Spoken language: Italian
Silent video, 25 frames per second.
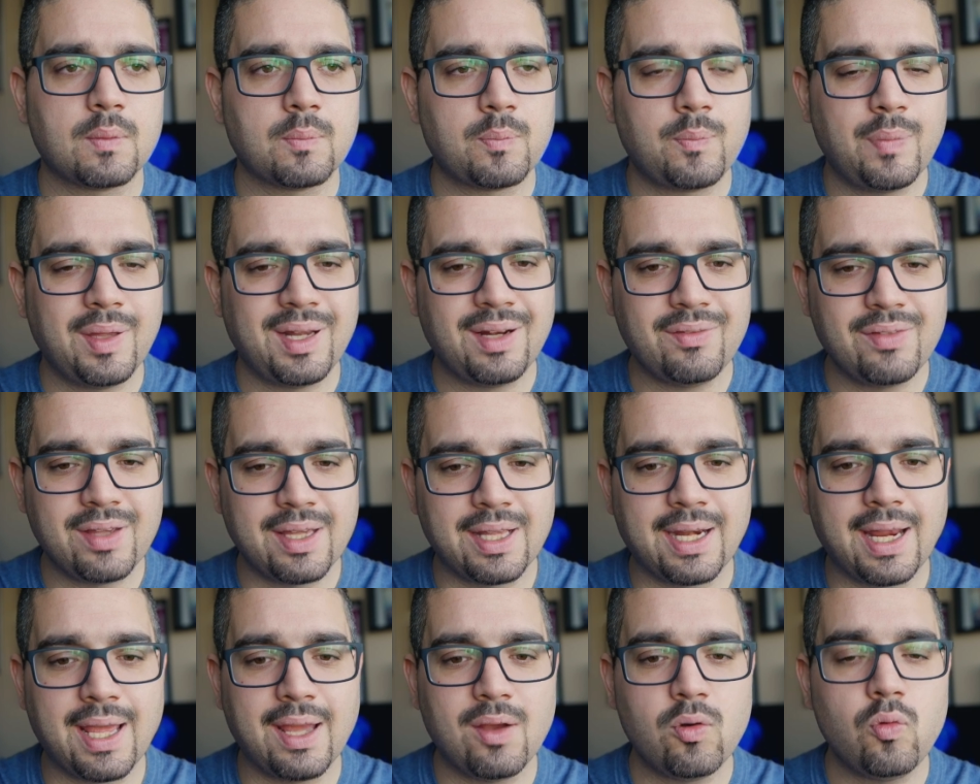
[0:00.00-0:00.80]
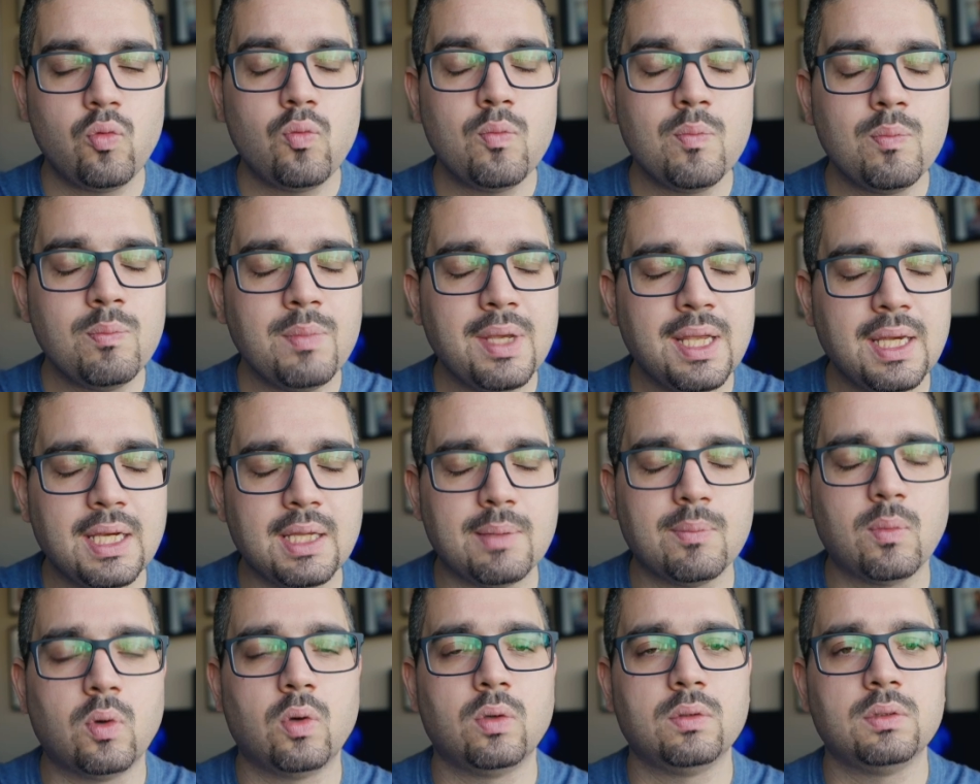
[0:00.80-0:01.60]
per avere un
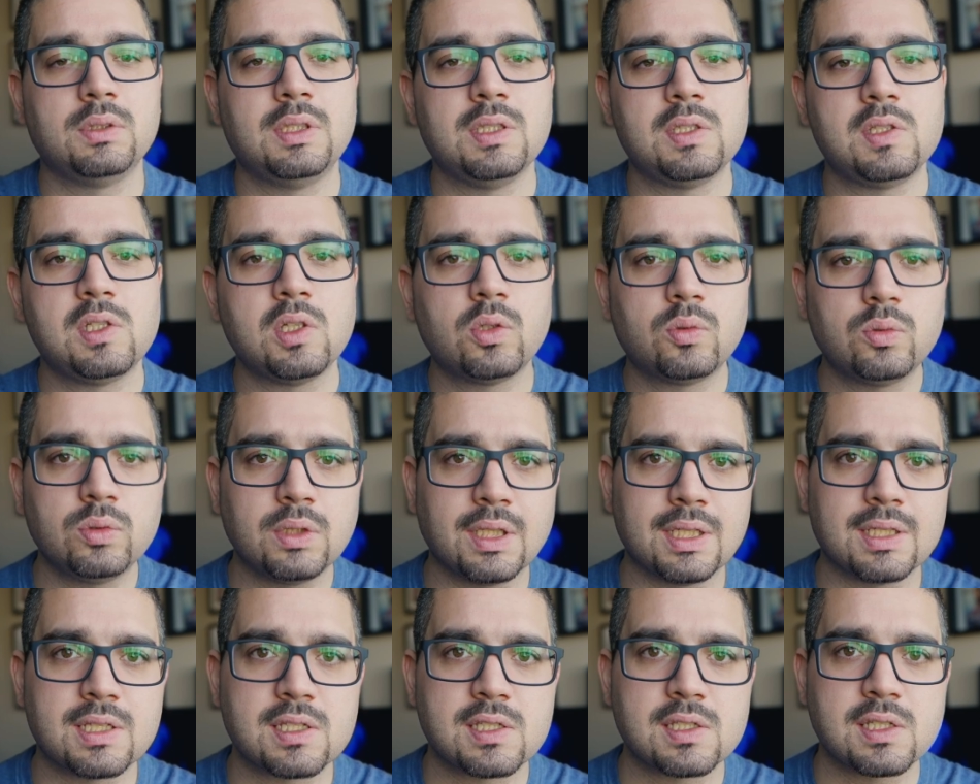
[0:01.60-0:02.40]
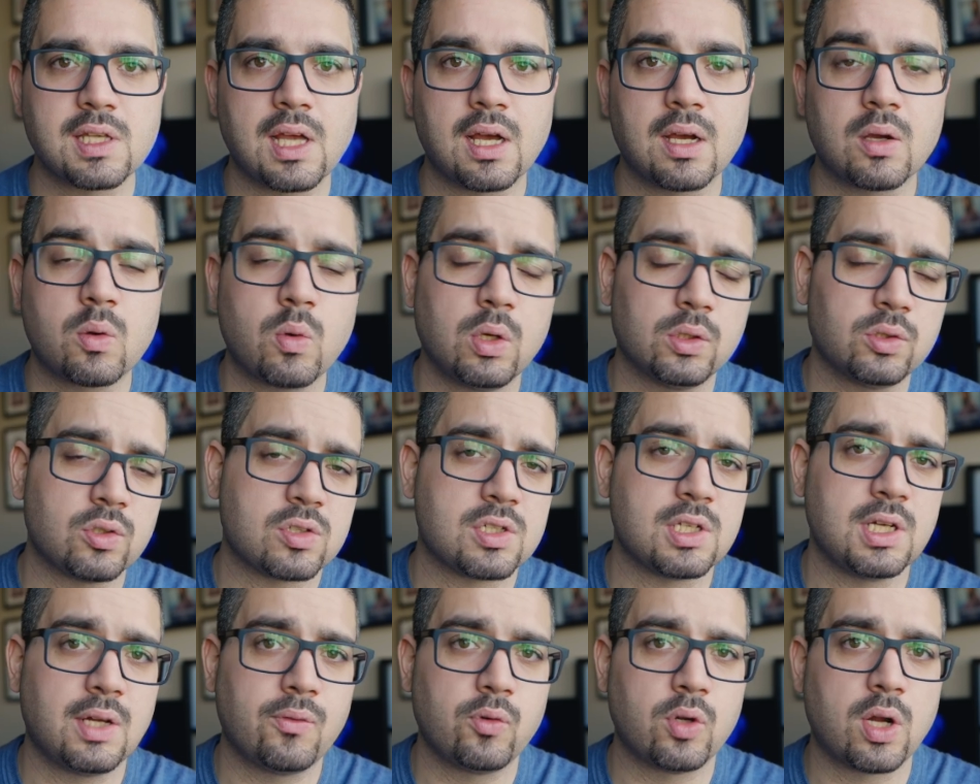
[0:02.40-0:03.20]
minimo di sicurezza quando
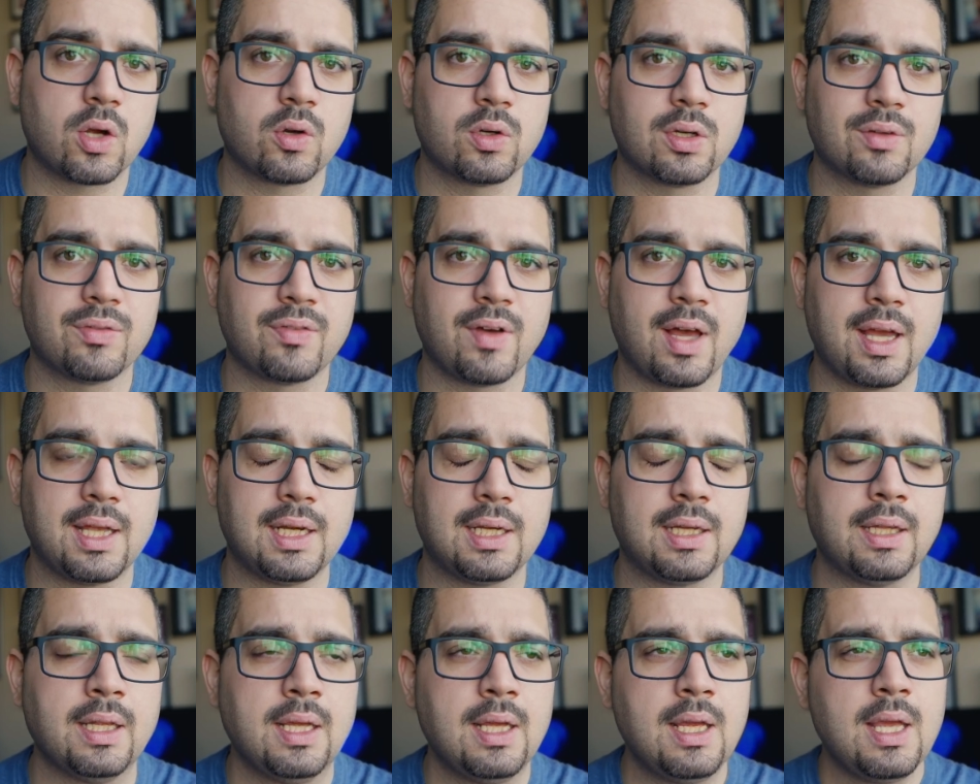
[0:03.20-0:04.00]
si lavora con i file.